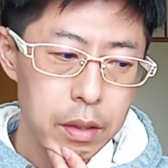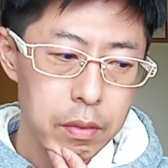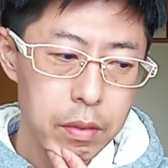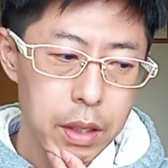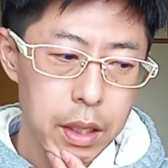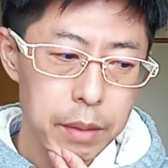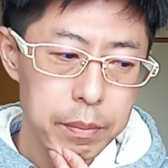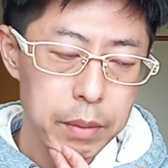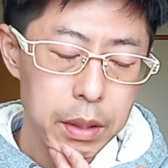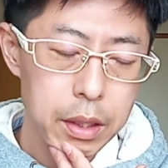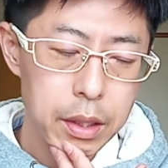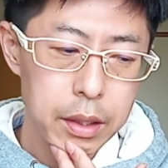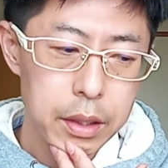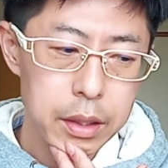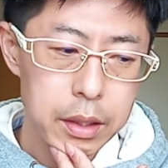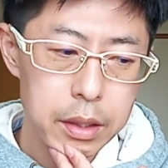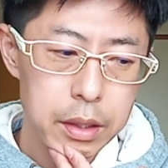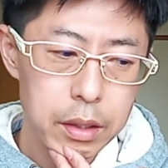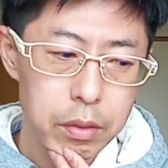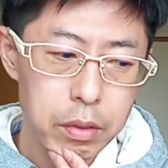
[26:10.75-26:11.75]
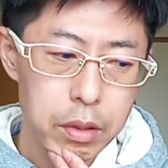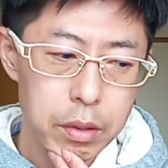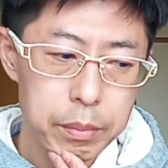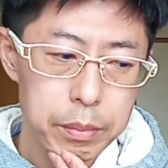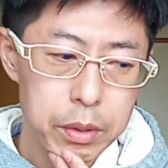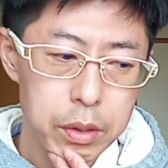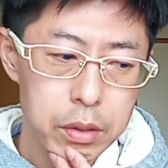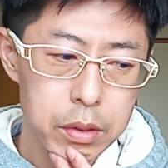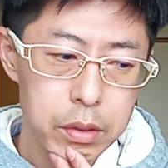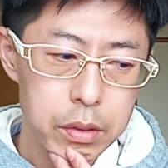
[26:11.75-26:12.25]
程とか見たりした時
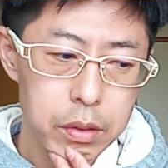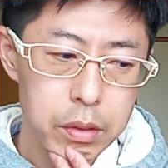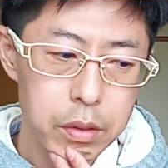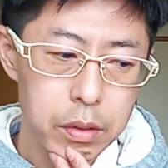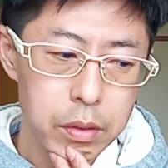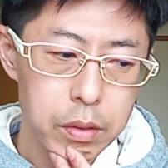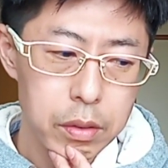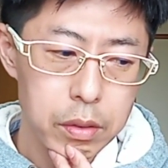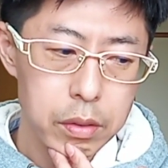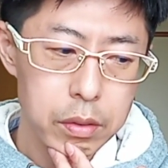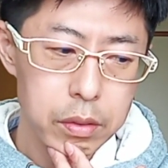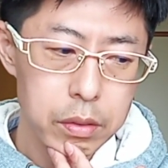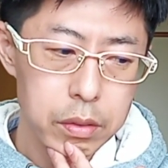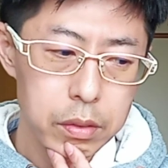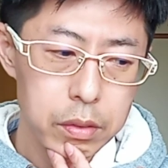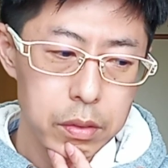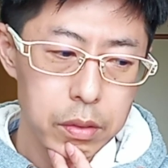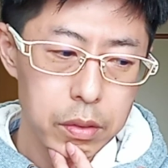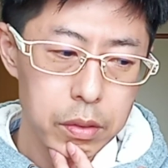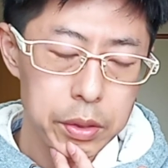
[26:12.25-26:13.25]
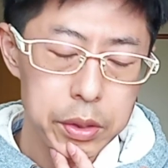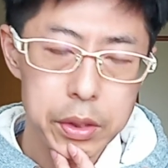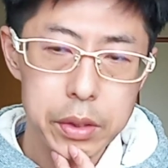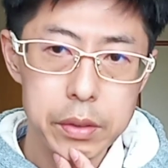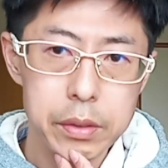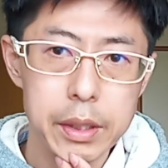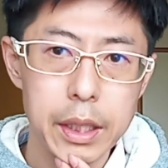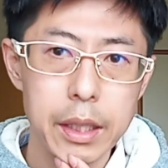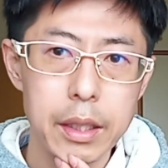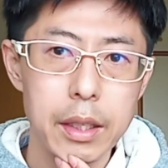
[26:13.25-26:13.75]
も
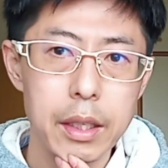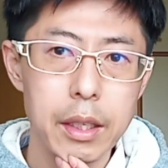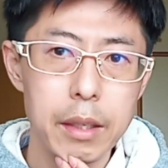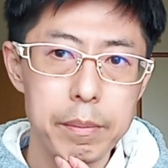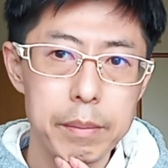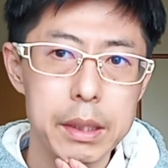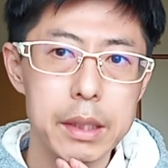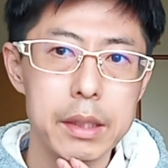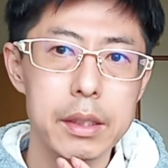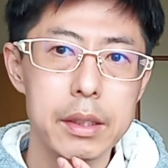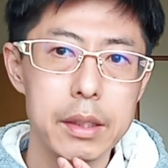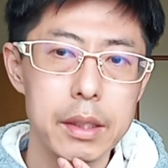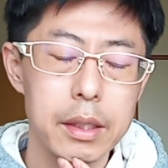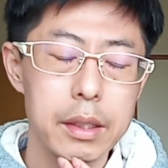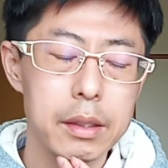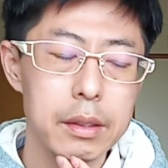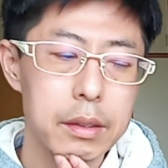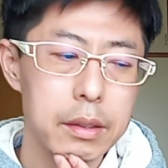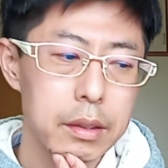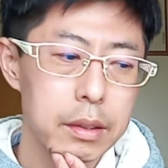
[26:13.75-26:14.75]
遅くなってますね。